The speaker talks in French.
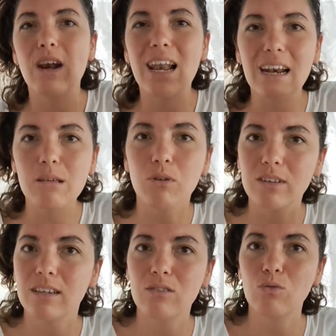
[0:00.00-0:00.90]

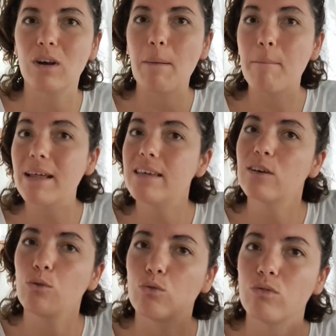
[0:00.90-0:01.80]
l'alimentation, la
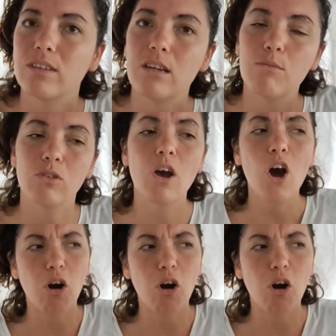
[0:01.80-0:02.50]
manière dont on s'alimente.